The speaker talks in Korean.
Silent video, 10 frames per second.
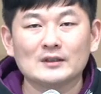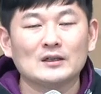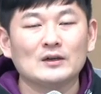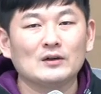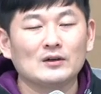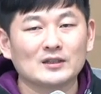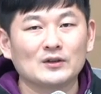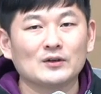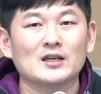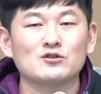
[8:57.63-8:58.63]
어,
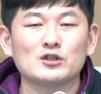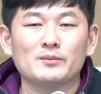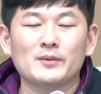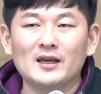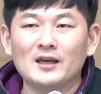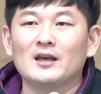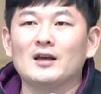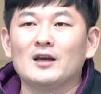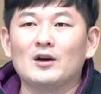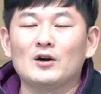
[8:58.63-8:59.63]
그렇게 주님의
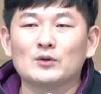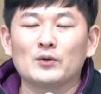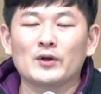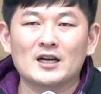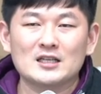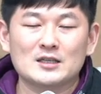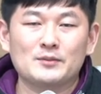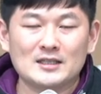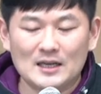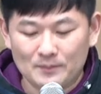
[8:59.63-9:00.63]
어, 동행하심이
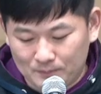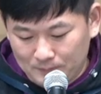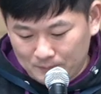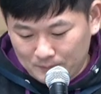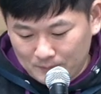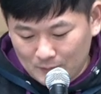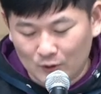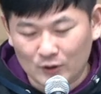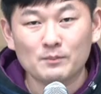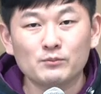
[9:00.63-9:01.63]
참 어,
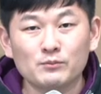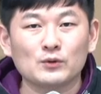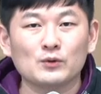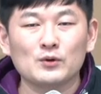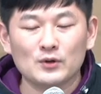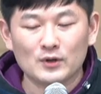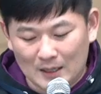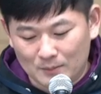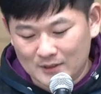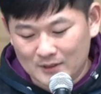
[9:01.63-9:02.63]
기쁘고
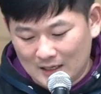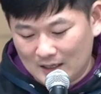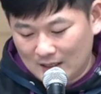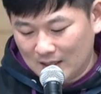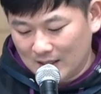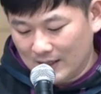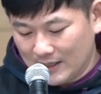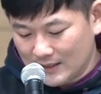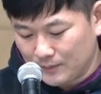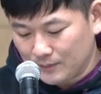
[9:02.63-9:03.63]

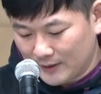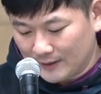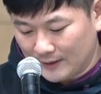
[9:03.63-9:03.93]
감사했습니다.